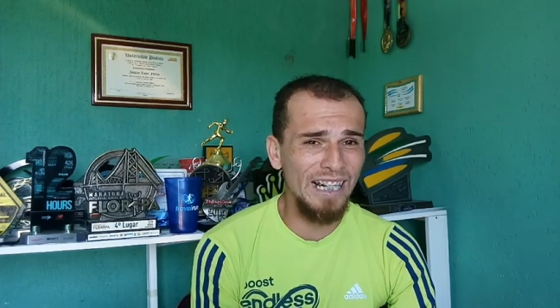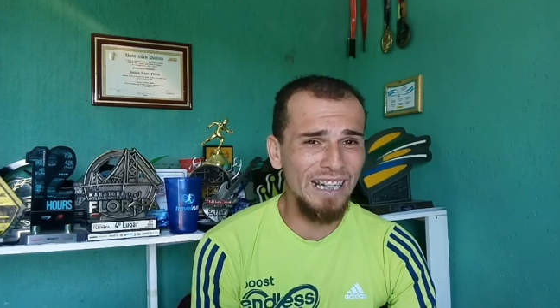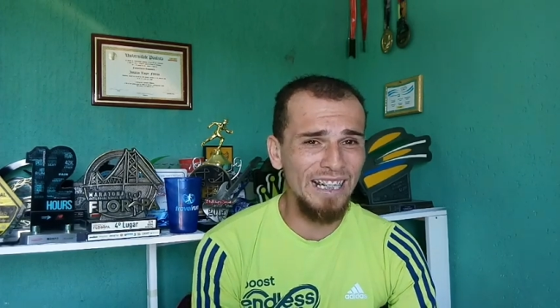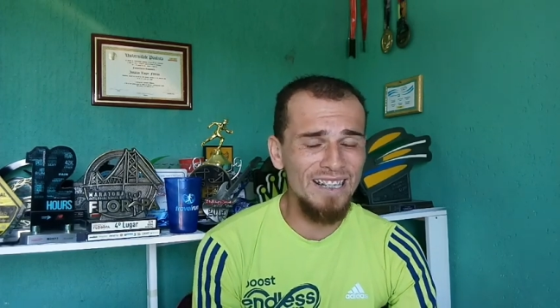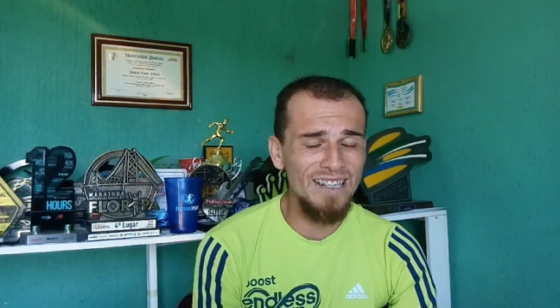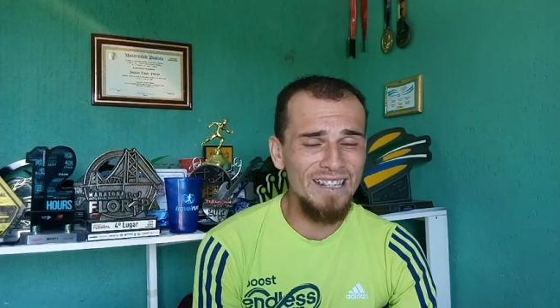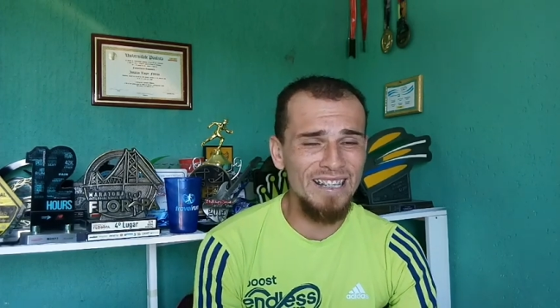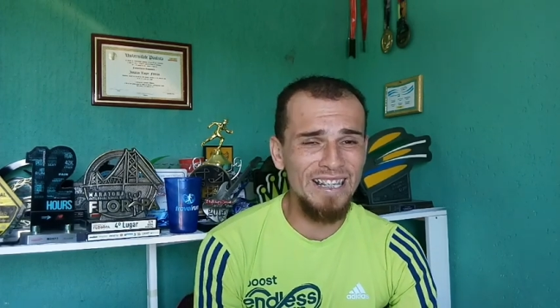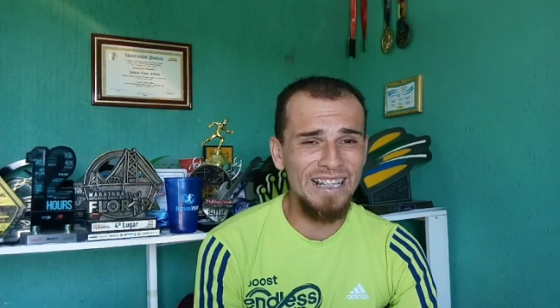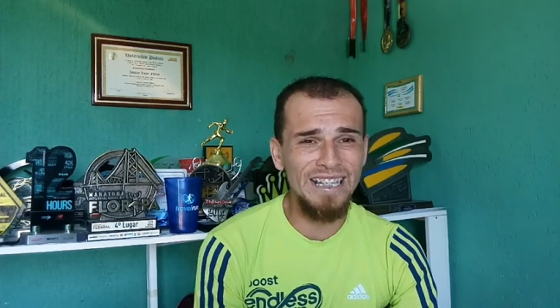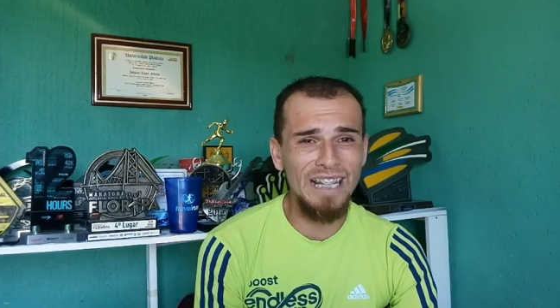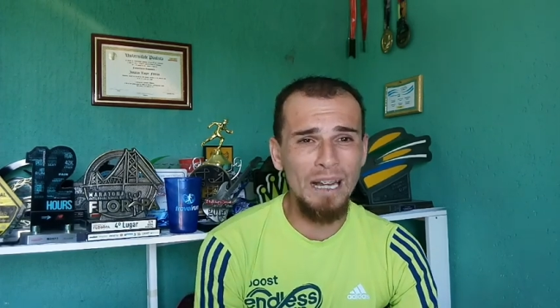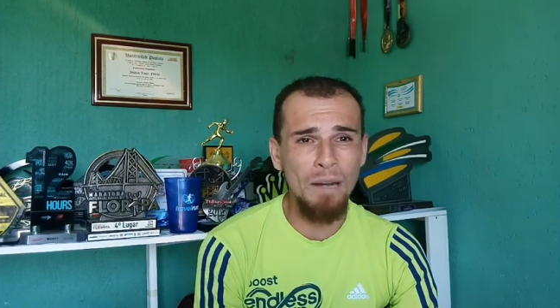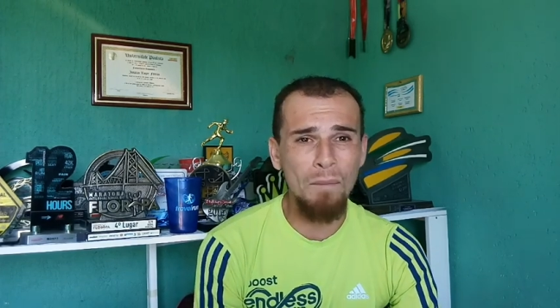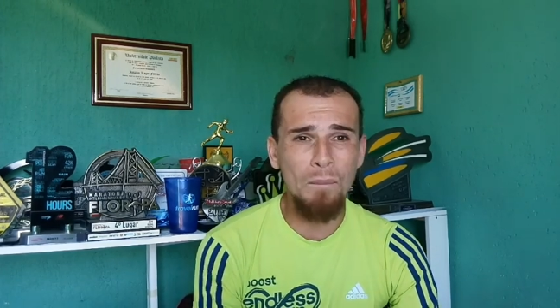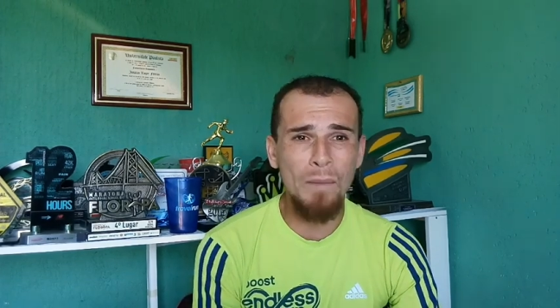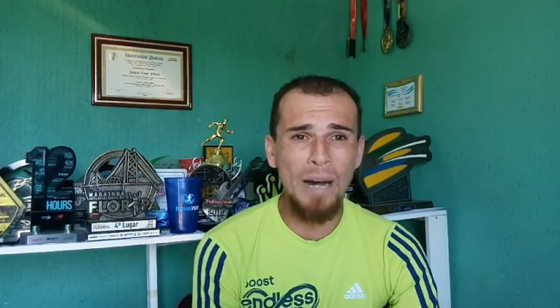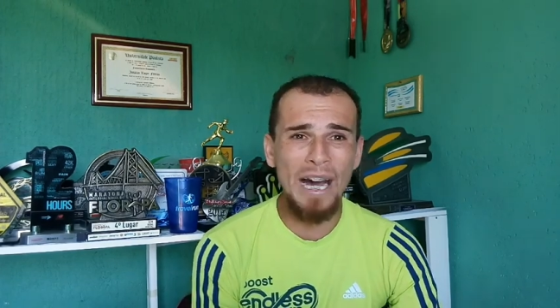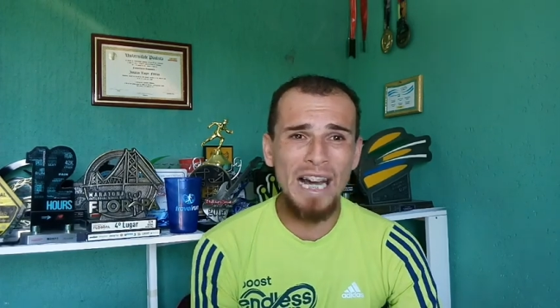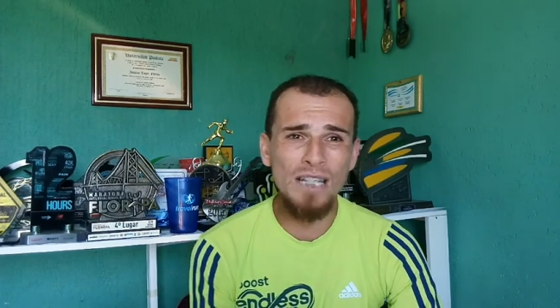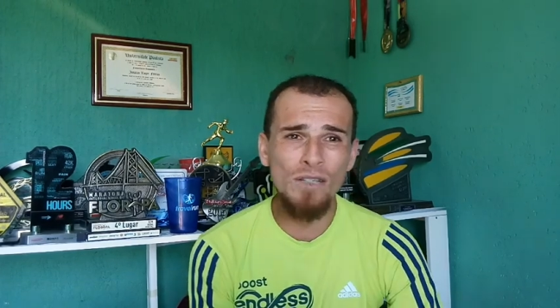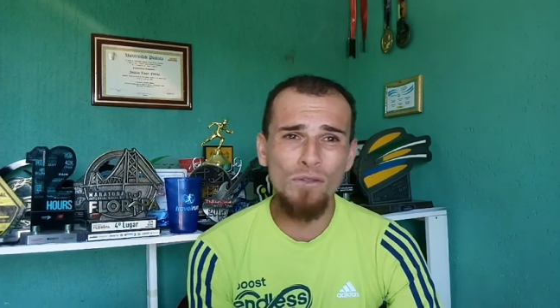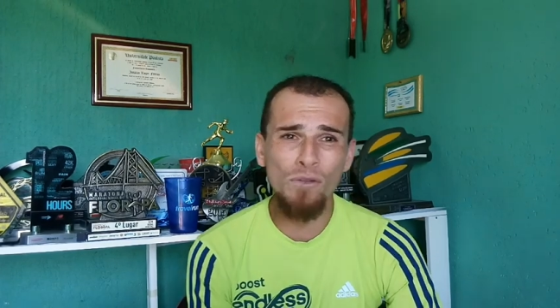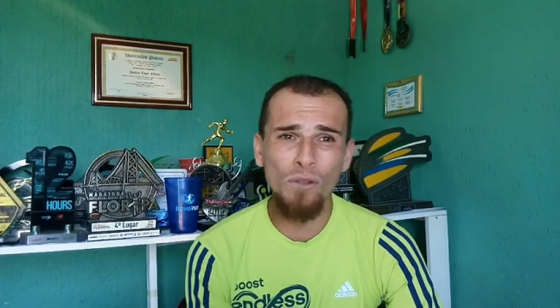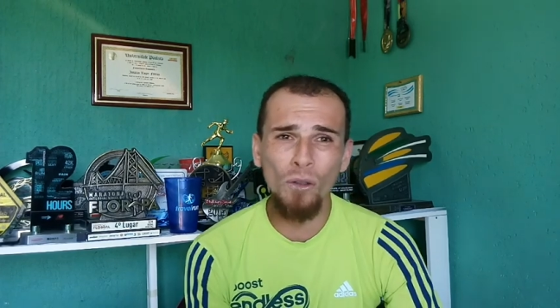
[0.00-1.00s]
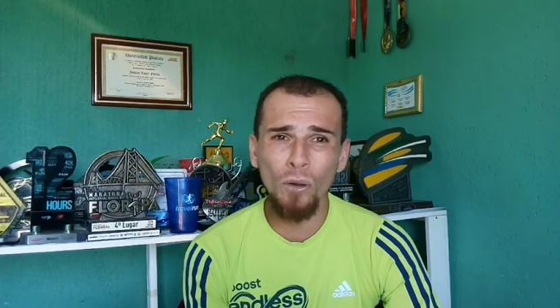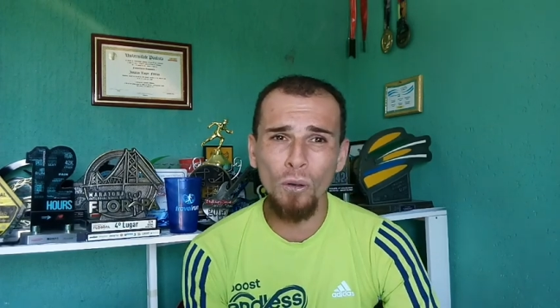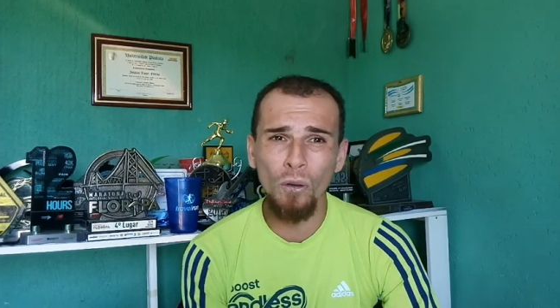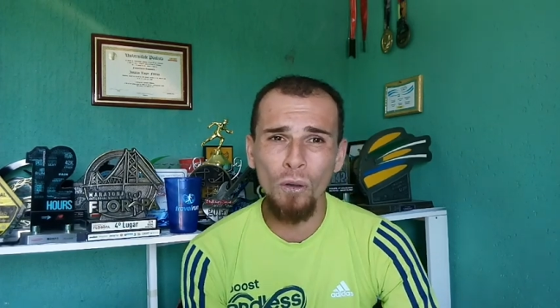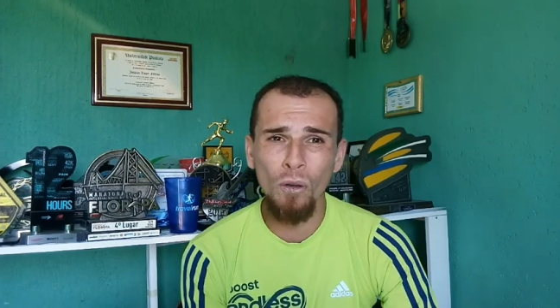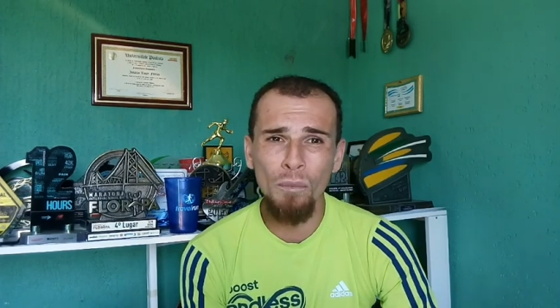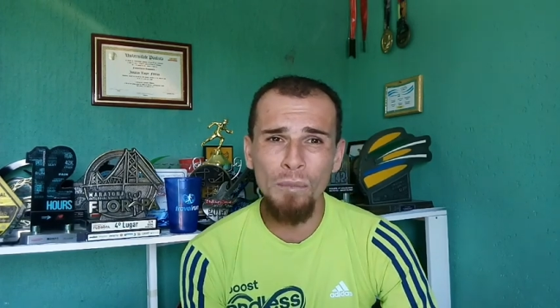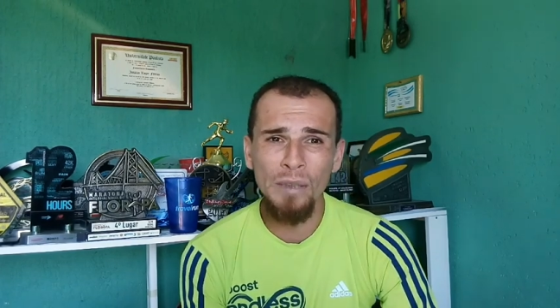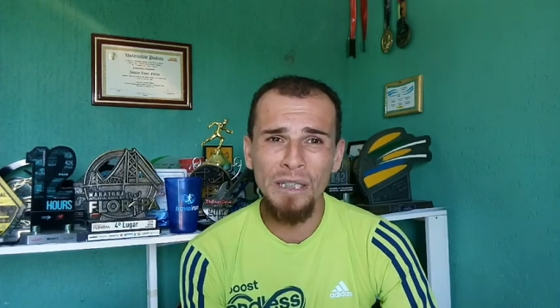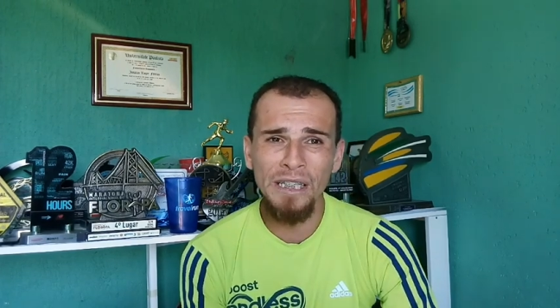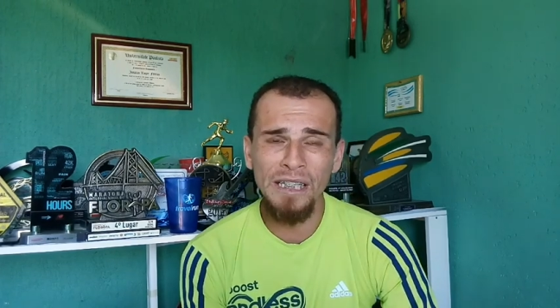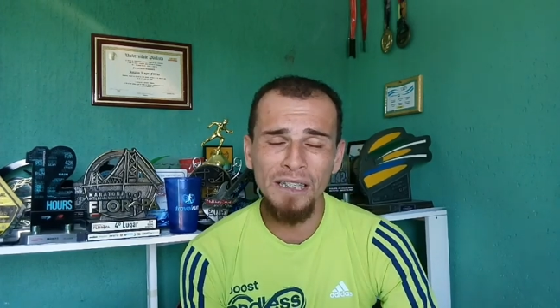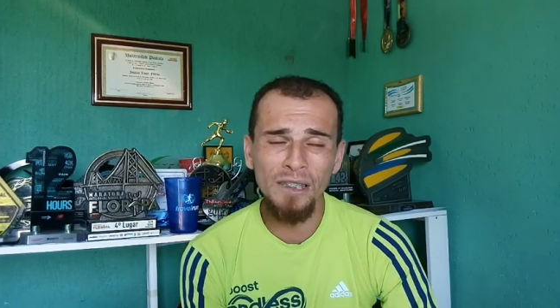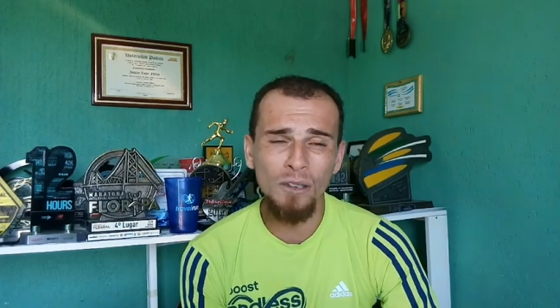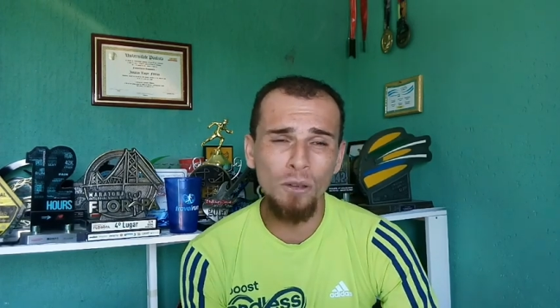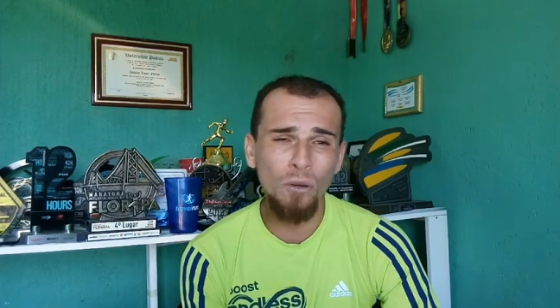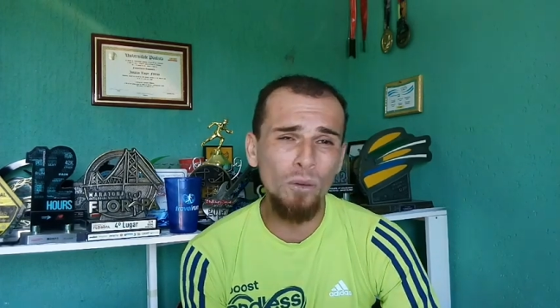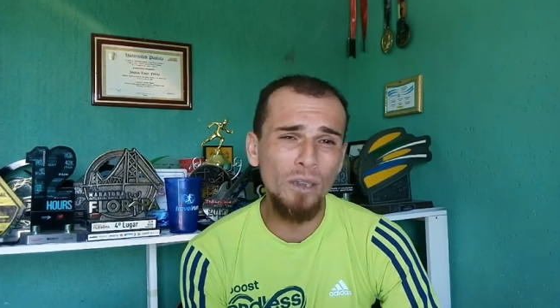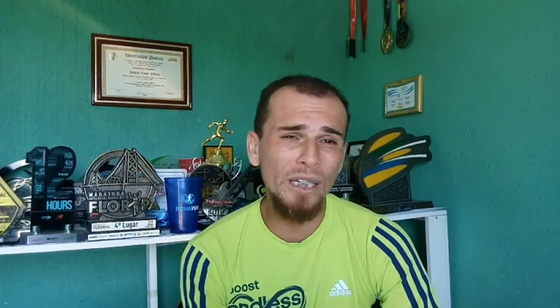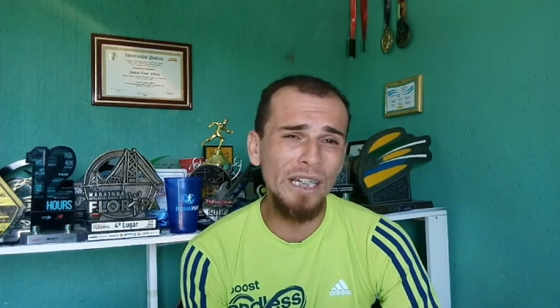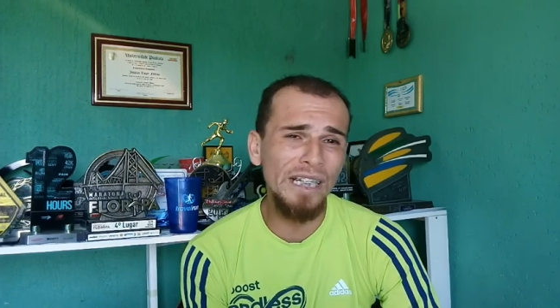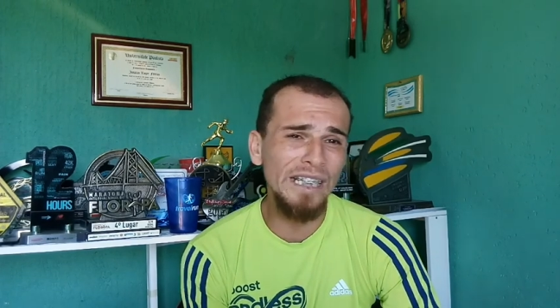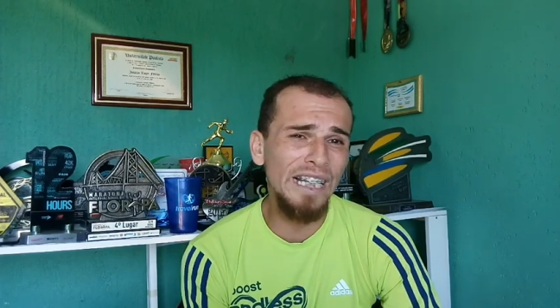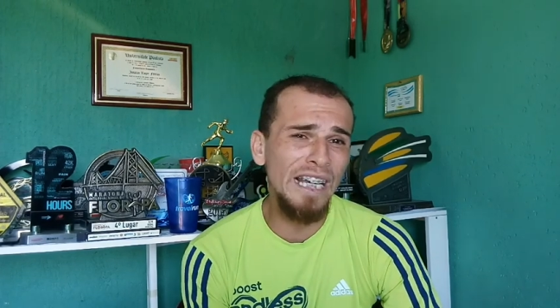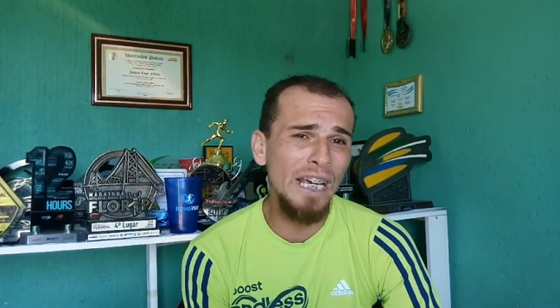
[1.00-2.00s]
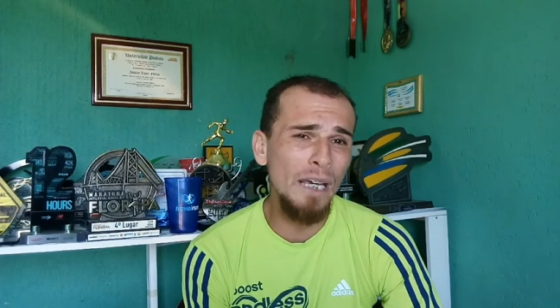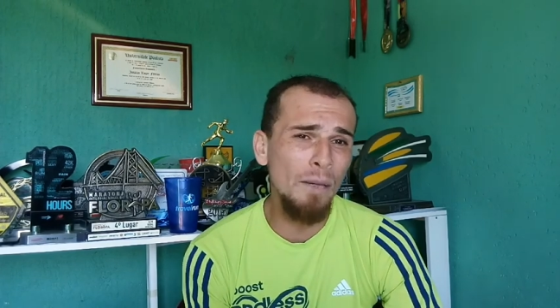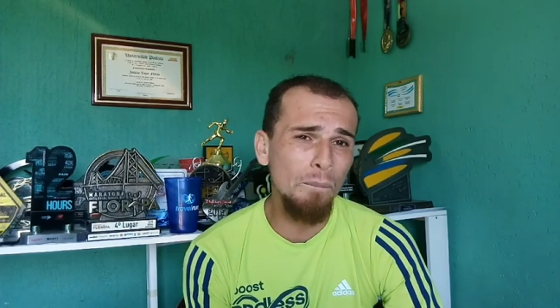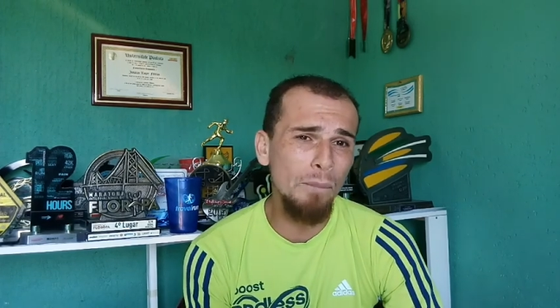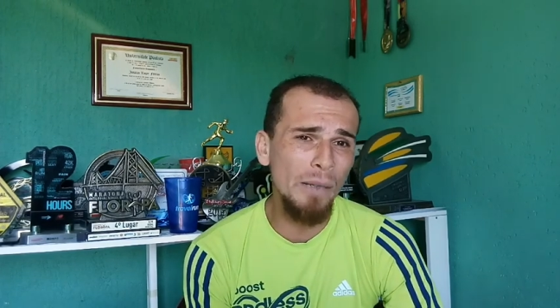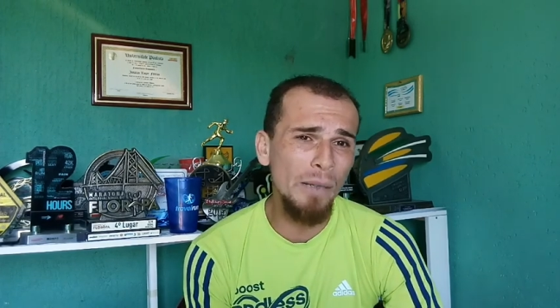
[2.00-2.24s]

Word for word: acrescentar mais volume do que de